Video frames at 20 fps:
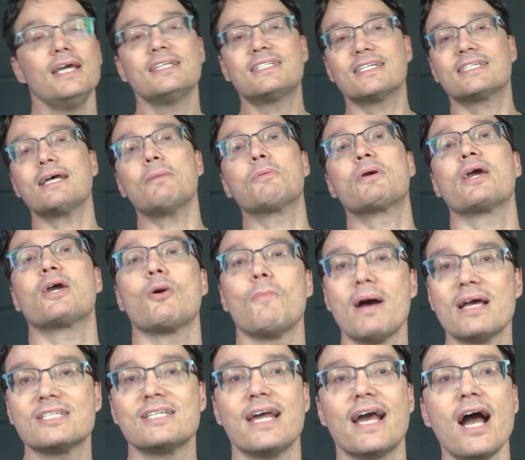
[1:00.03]
E você sabe o que é o
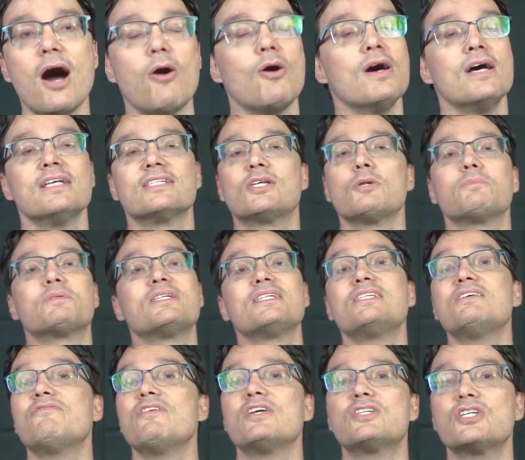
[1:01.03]
mais legal? Você não
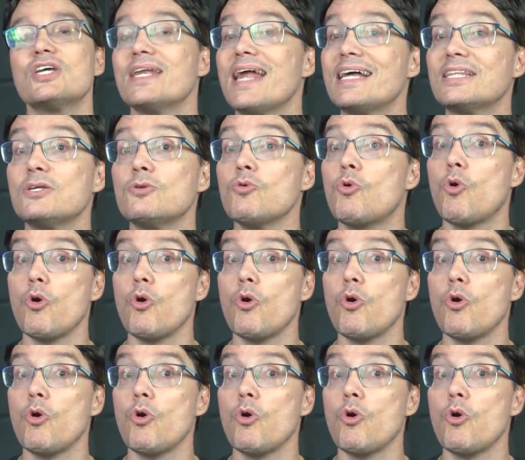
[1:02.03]
precisa investir nada no